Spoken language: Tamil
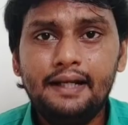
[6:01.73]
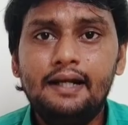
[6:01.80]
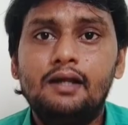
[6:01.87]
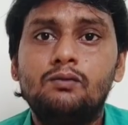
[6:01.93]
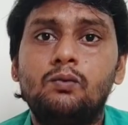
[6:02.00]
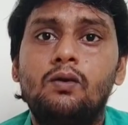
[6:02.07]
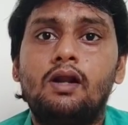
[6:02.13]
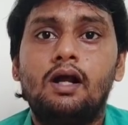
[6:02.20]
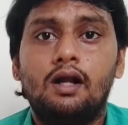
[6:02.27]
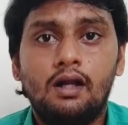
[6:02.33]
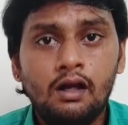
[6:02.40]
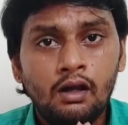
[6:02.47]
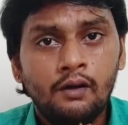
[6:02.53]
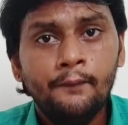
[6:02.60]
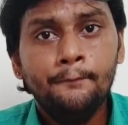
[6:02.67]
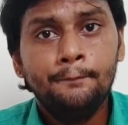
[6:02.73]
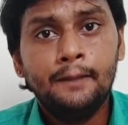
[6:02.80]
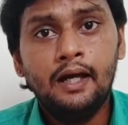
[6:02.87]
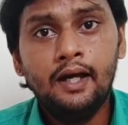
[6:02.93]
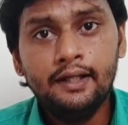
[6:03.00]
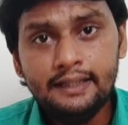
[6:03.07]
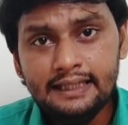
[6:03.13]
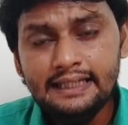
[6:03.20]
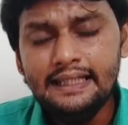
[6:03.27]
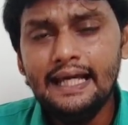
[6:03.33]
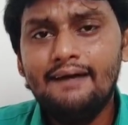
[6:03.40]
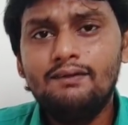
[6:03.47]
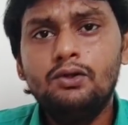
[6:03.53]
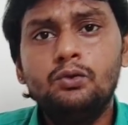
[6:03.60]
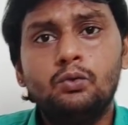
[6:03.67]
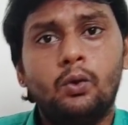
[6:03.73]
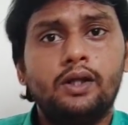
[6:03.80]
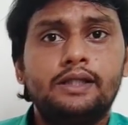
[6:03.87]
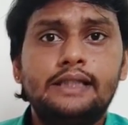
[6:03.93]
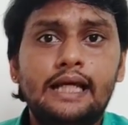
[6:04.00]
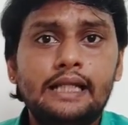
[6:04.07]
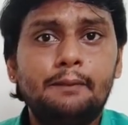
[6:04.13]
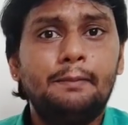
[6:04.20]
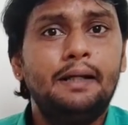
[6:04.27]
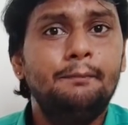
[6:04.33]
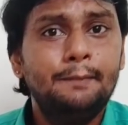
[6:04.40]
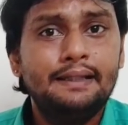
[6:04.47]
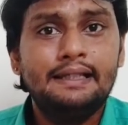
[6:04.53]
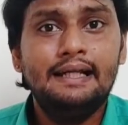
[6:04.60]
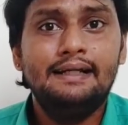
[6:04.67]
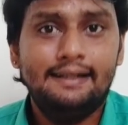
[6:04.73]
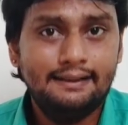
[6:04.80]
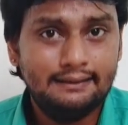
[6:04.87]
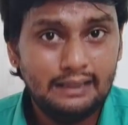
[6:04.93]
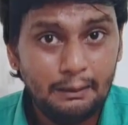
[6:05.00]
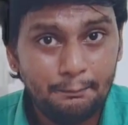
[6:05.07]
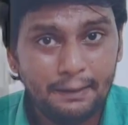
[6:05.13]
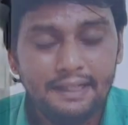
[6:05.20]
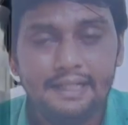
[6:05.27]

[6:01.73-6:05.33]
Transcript: பேர் என்ன சொல்றாங்கன்னா இந்தியா வந்து தொடர்ச்சியா இந்த மாதிரி மிசைல் டெஸ்ட் எல்லாம்